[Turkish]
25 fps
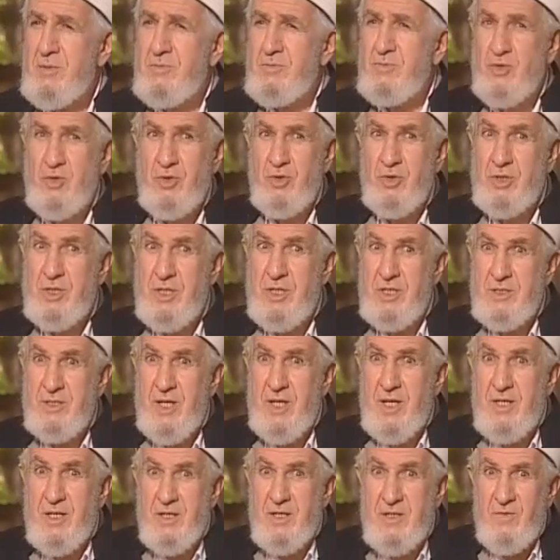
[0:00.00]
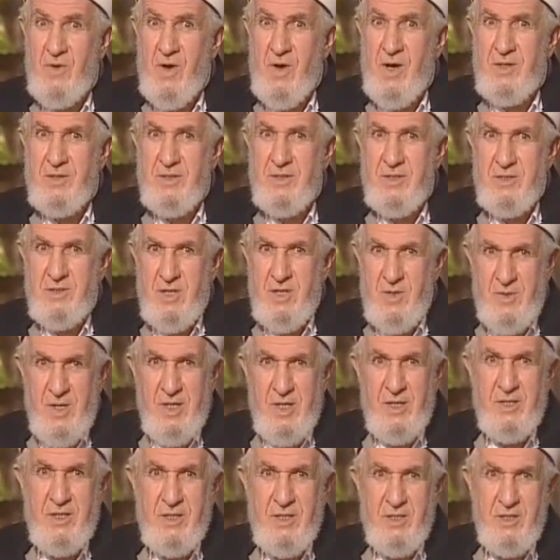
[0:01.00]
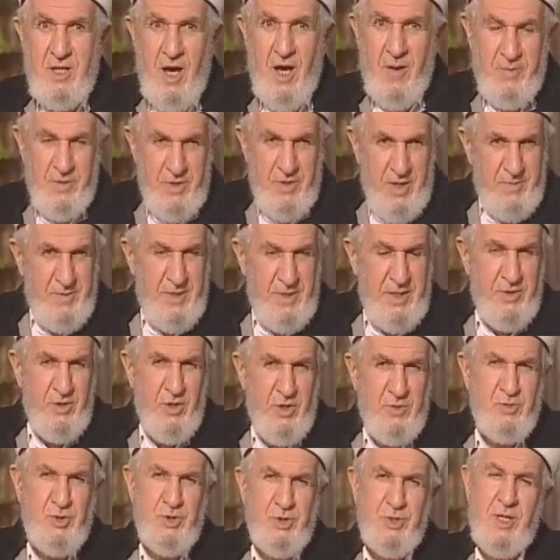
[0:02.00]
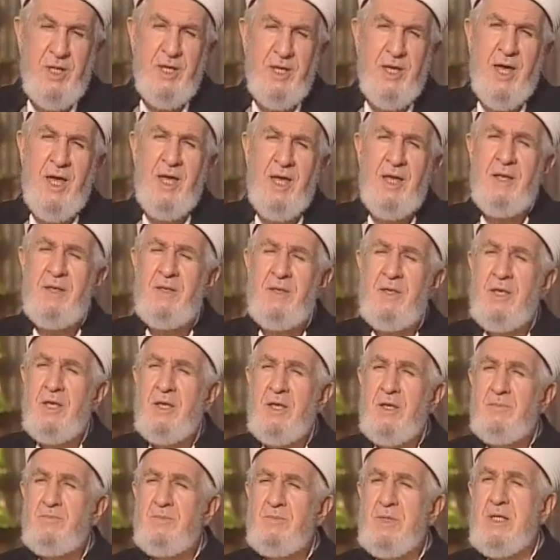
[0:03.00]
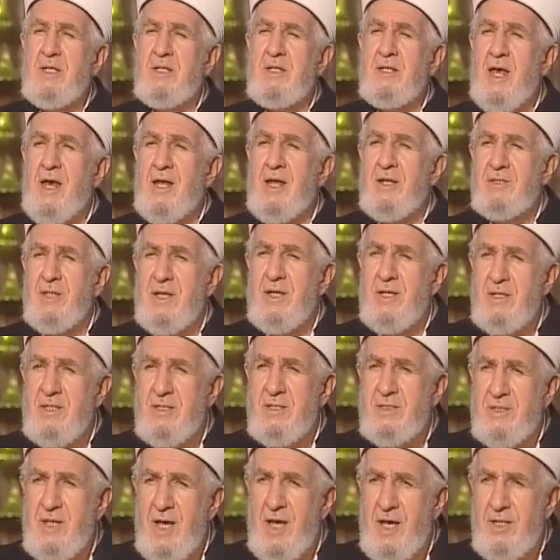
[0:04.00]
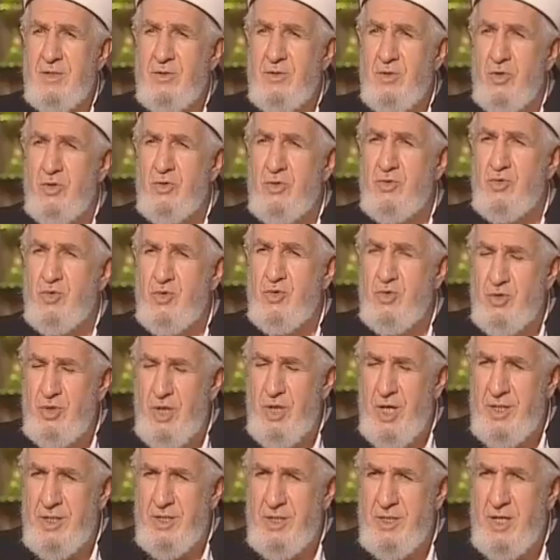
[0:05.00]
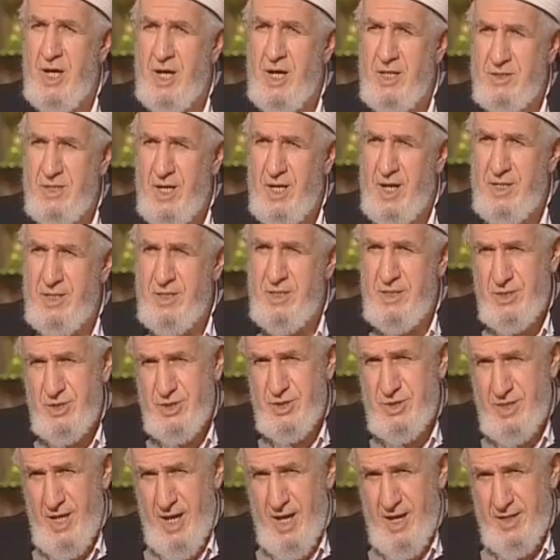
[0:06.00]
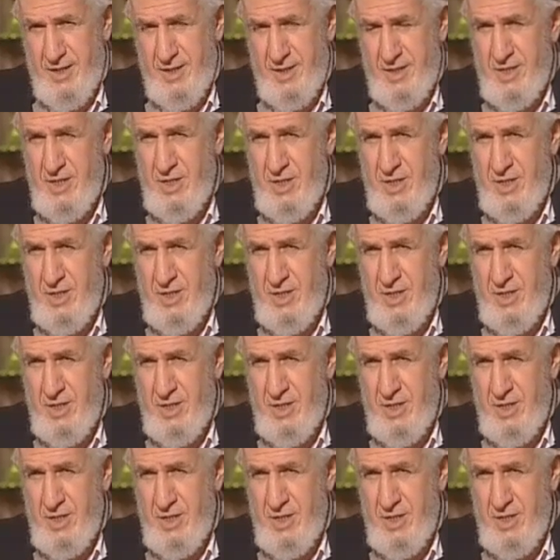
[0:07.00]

bunun dinde yeri vardır demek ki yapılabiliyormuş diye binlerce insan o günahı hatayı işler.